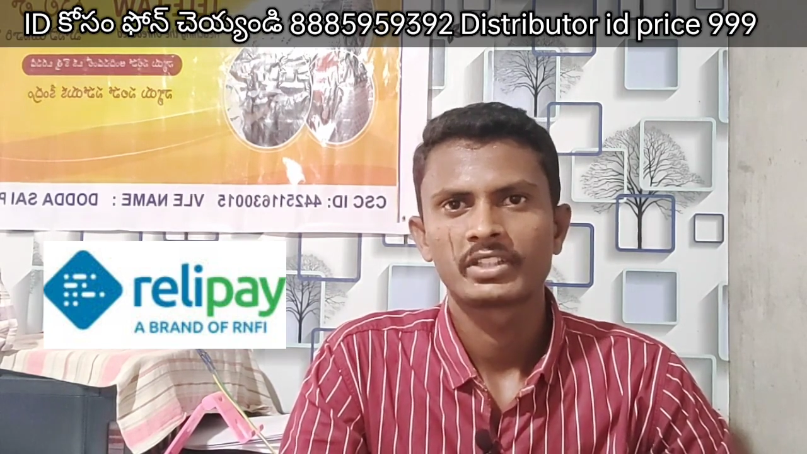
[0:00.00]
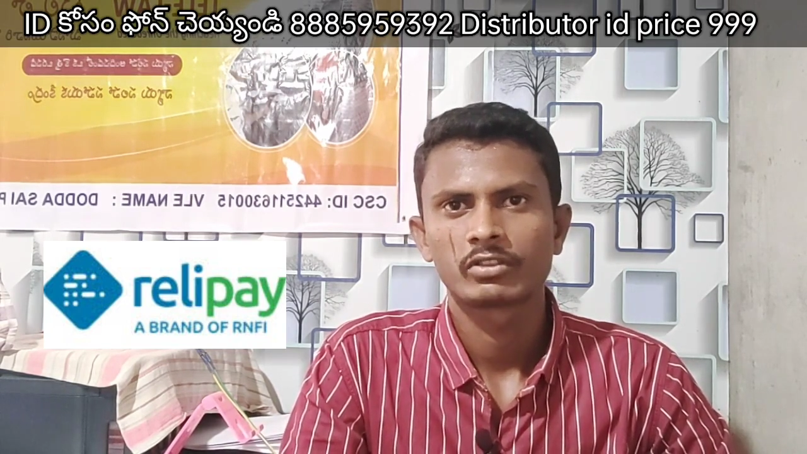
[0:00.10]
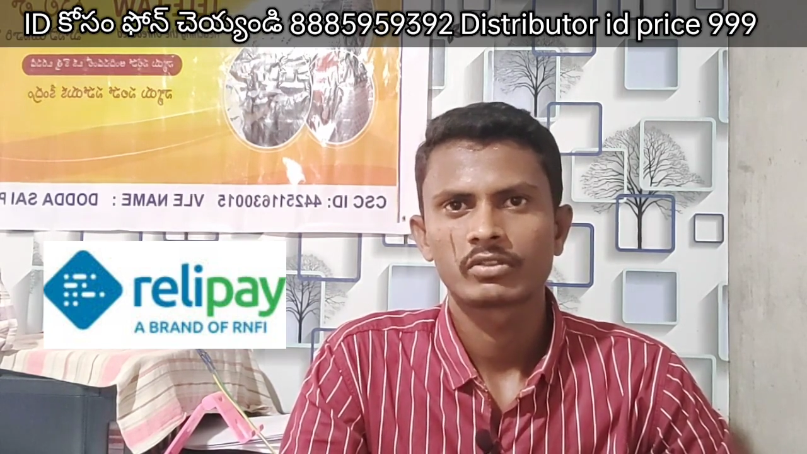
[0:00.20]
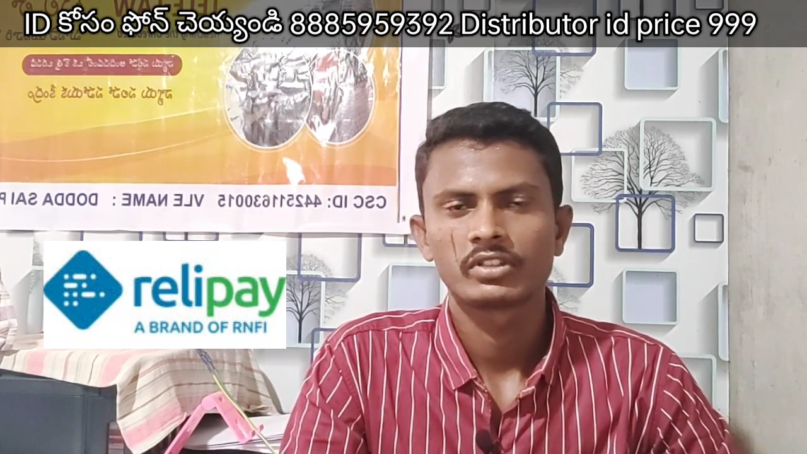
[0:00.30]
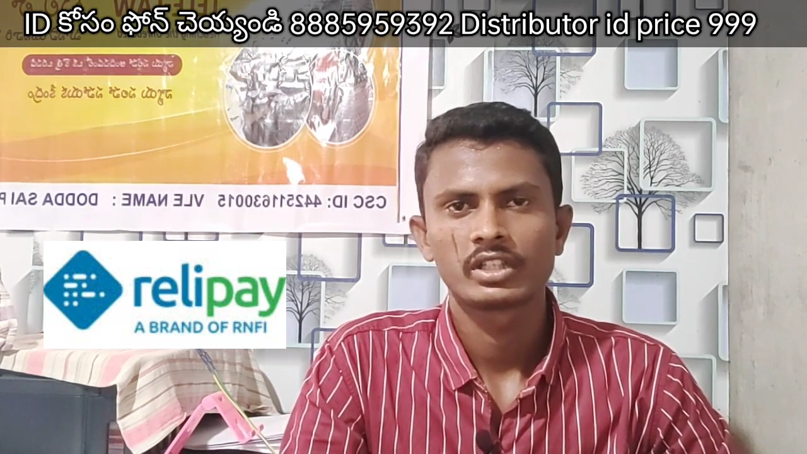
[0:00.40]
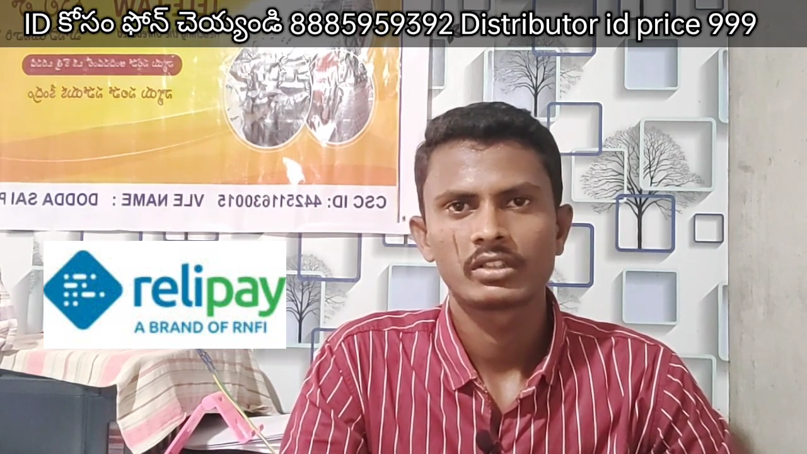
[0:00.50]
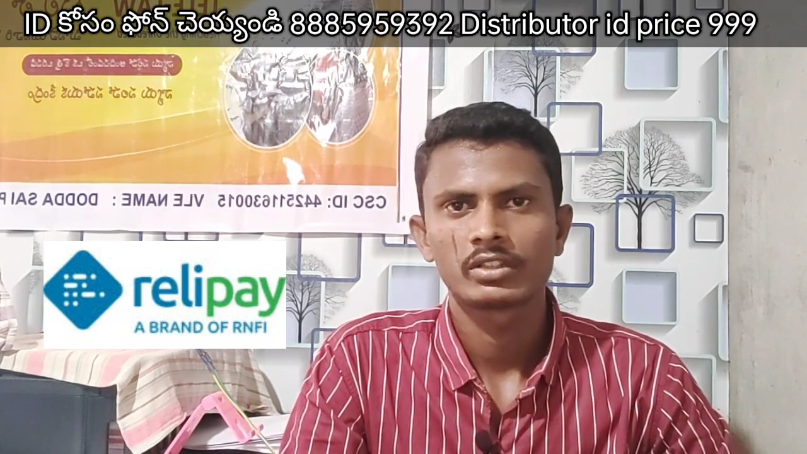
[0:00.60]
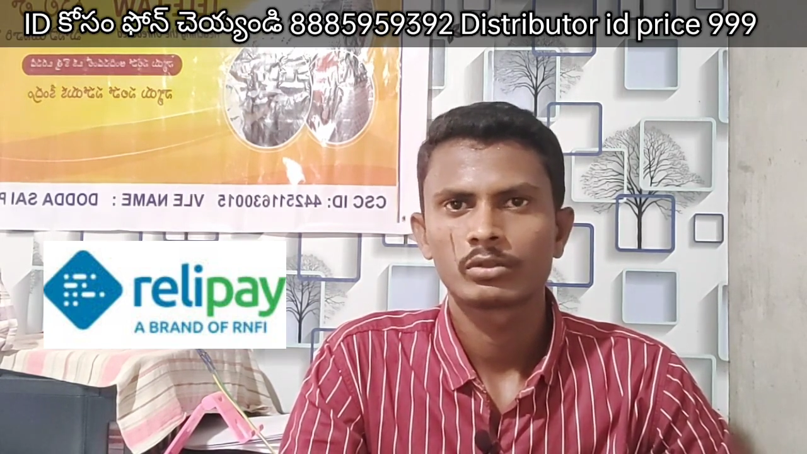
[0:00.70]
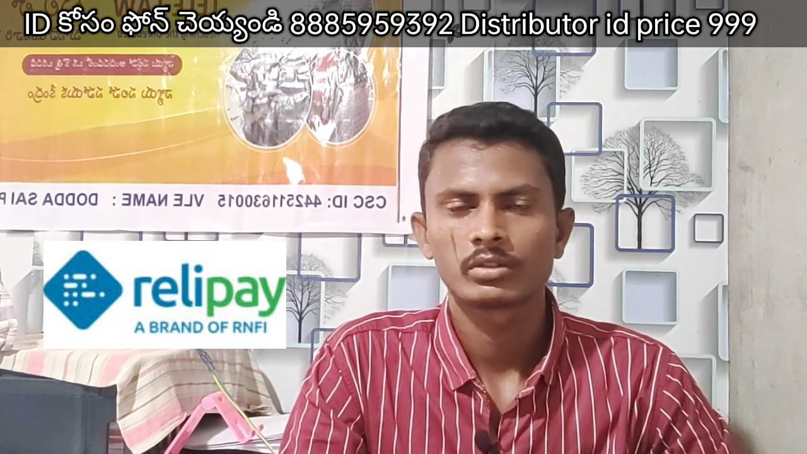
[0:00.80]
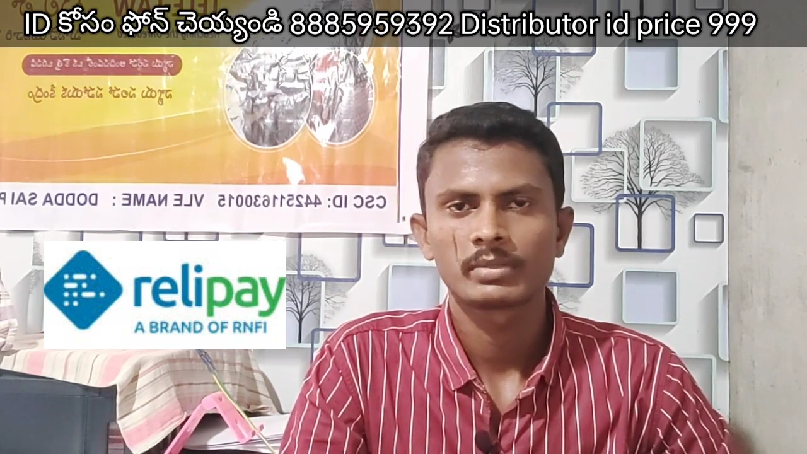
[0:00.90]
ప్రతి ఒక్క వీడియో
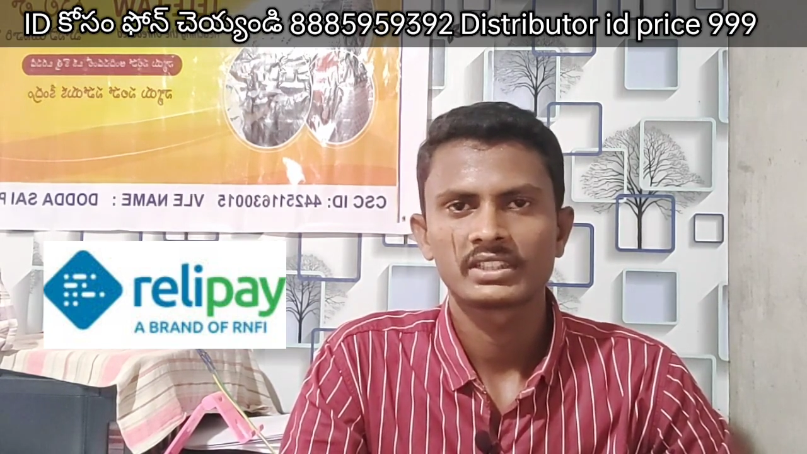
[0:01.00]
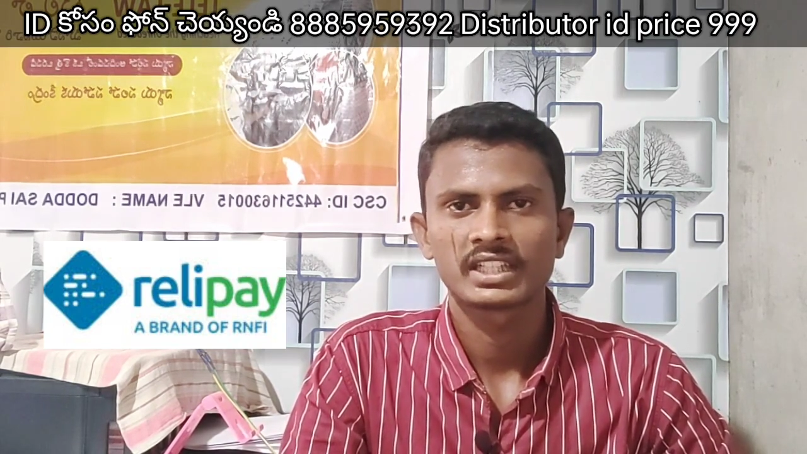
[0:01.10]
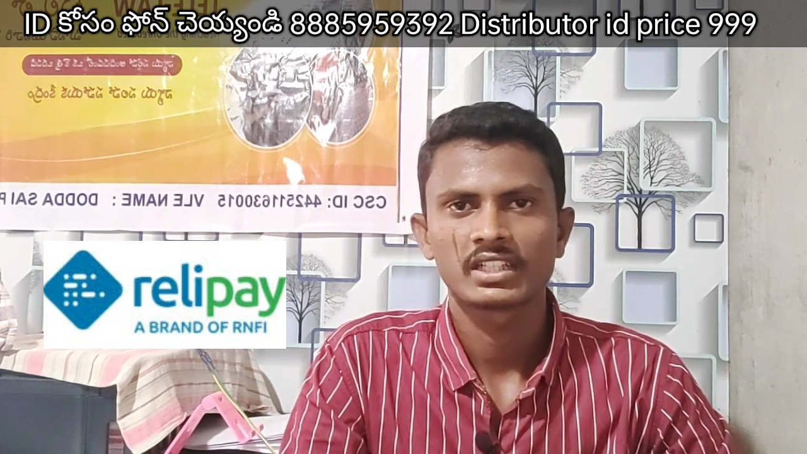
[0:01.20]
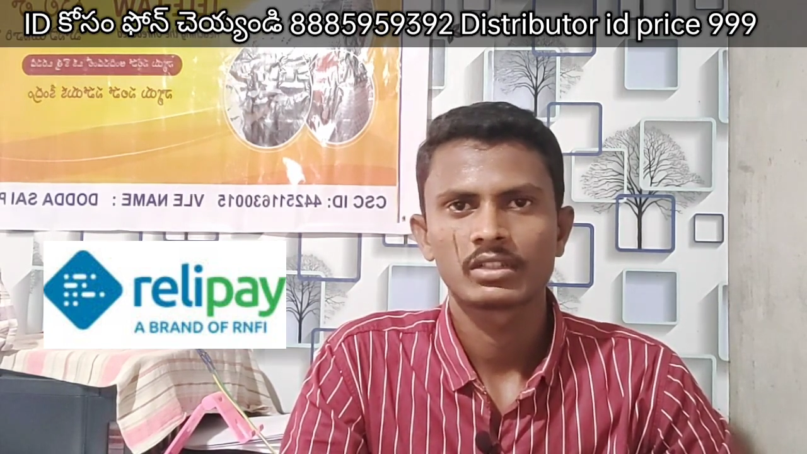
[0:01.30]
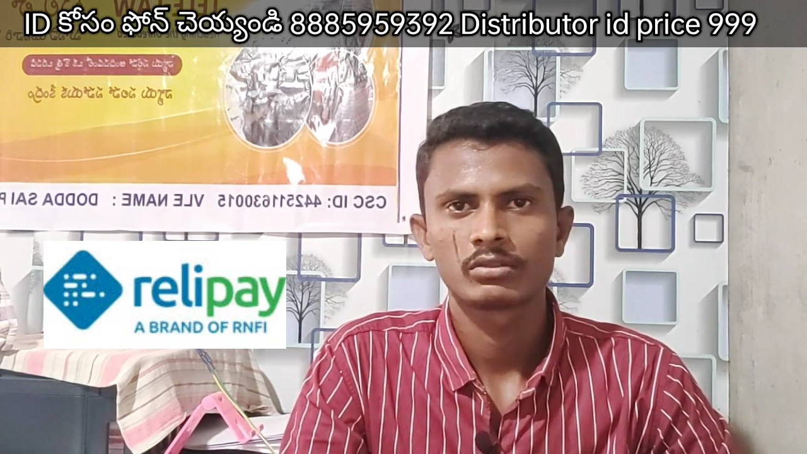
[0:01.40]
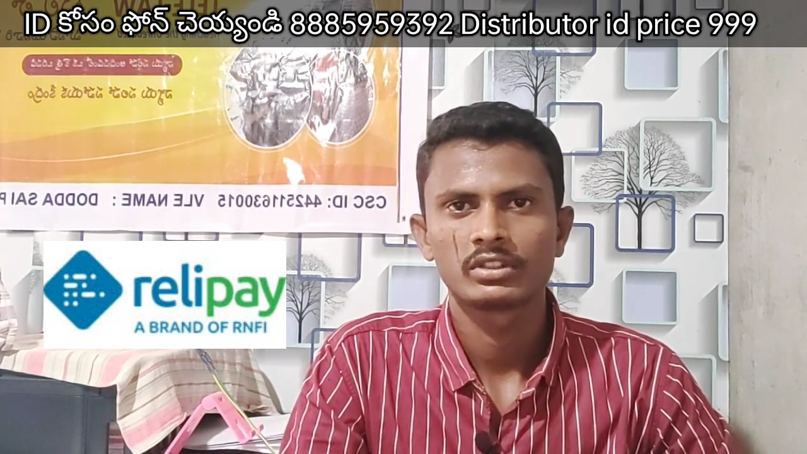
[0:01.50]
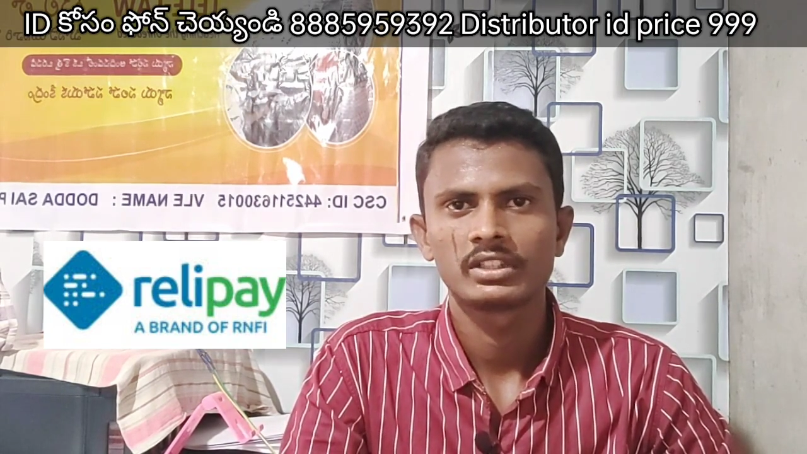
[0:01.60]
అనేది కూడా మన ఛానల్లో